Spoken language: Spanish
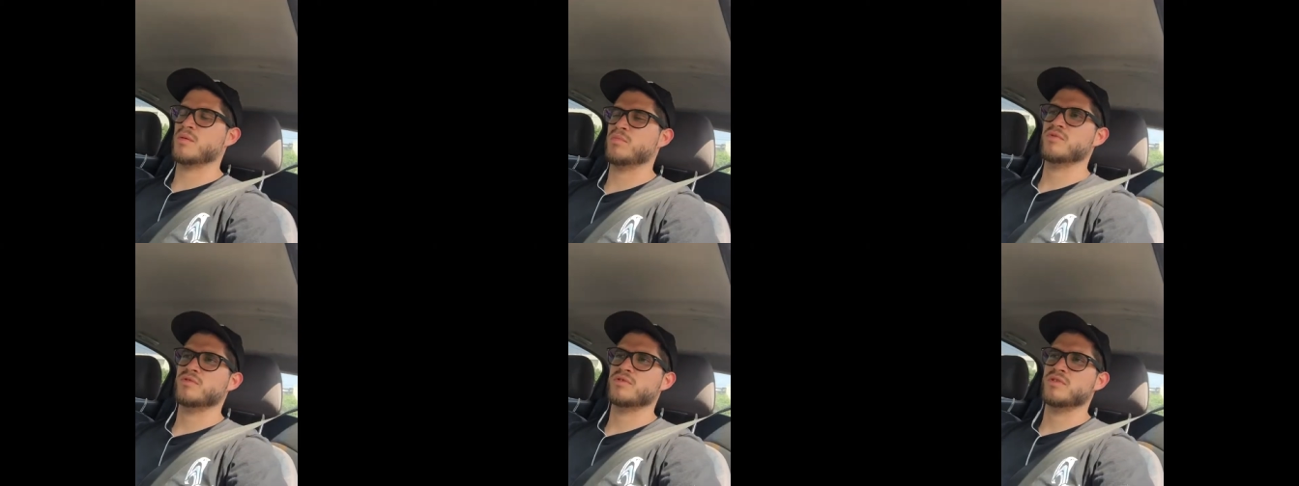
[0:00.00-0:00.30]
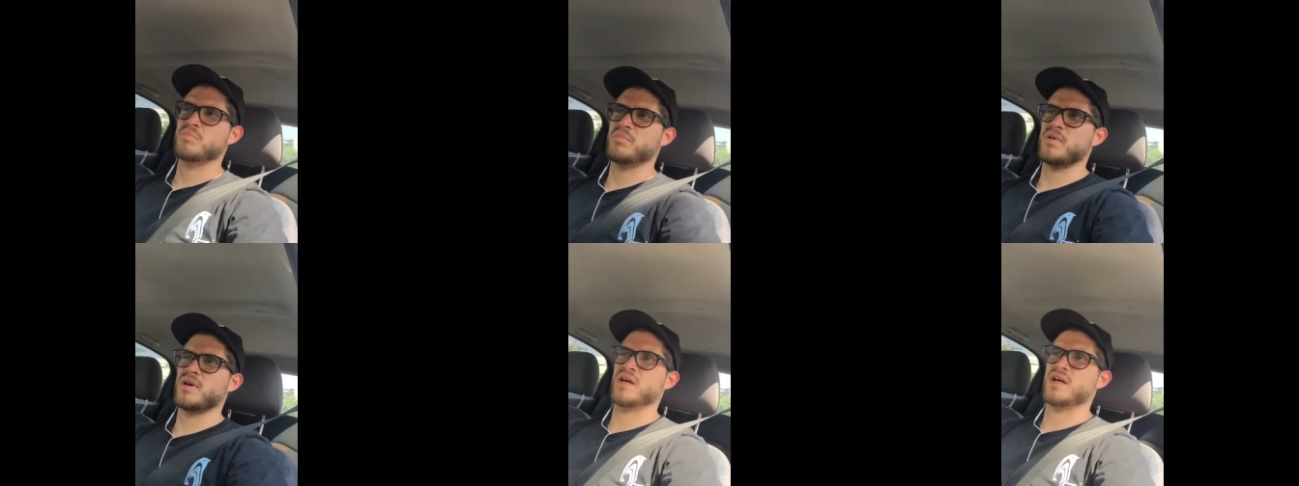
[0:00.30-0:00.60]
mucho
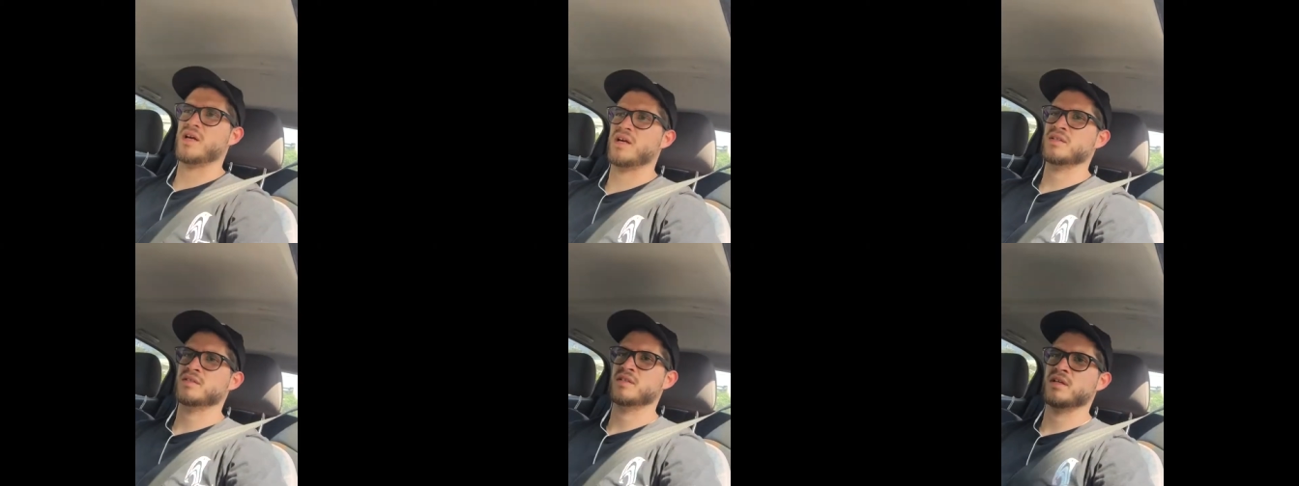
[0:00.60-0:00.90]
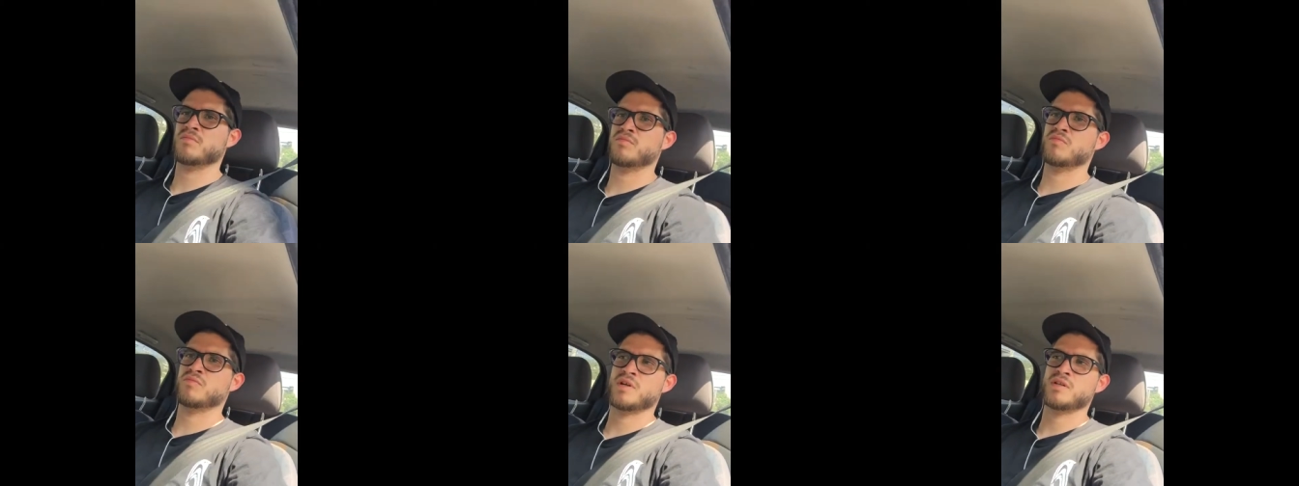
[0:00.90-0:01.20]
para hacer
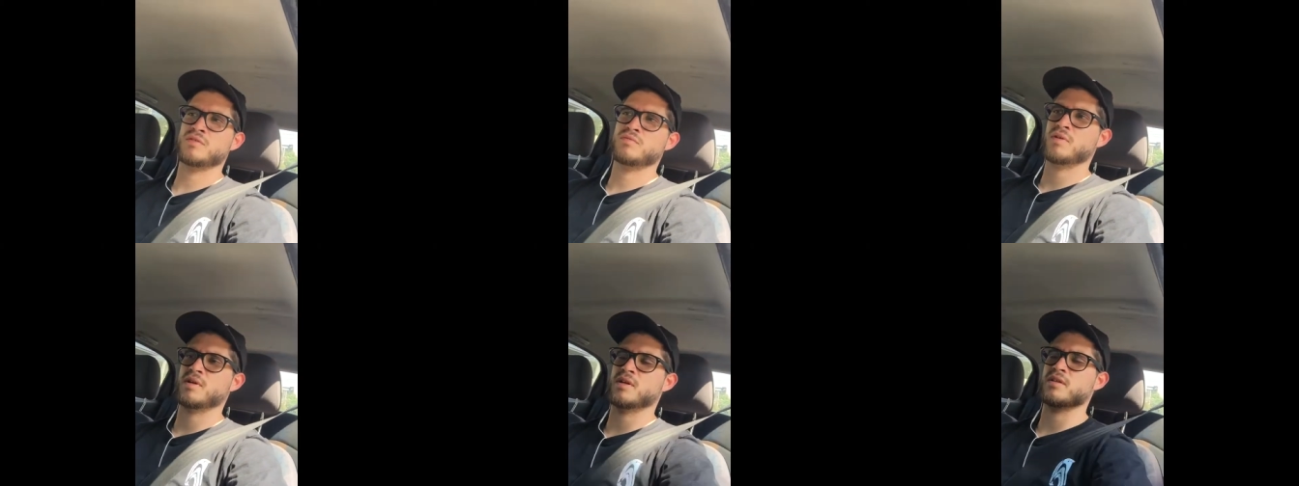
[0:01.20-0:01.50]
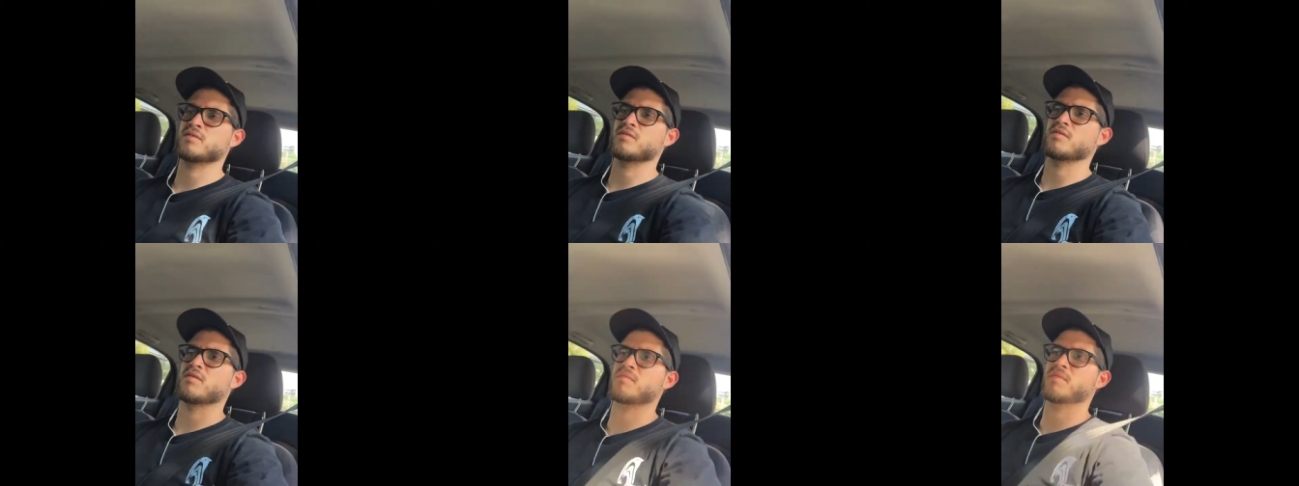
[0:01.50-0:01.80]
unas buenas
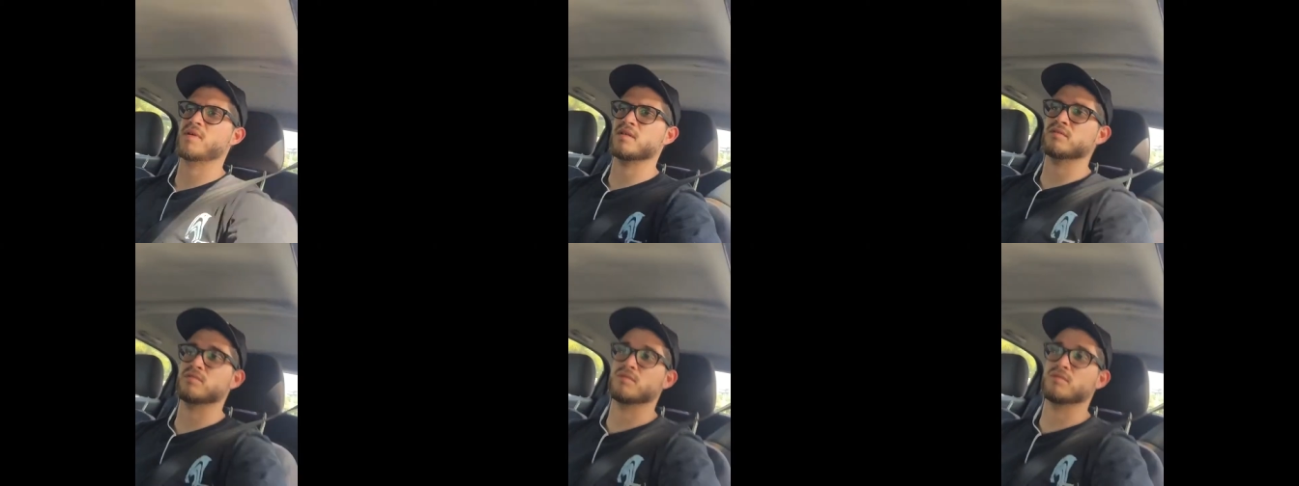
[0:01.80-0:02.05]
tomas